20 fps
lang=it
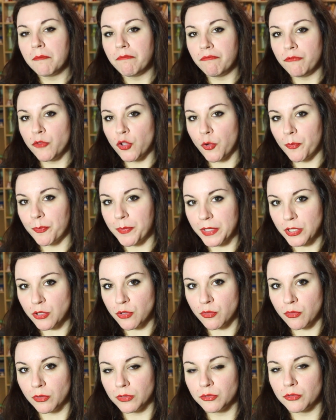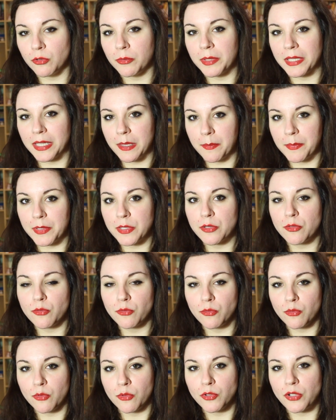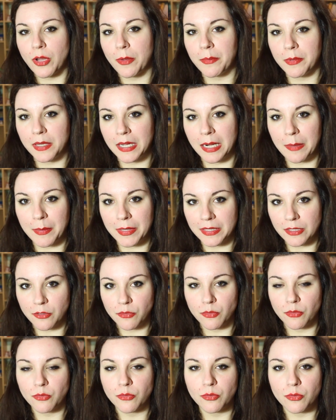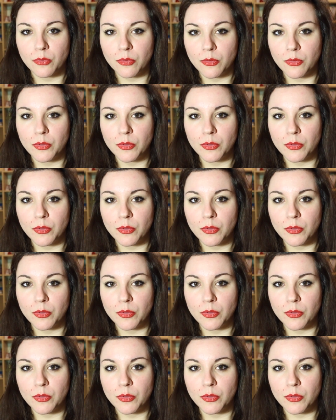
non per sotto perché per sotto cioè per la parte sotto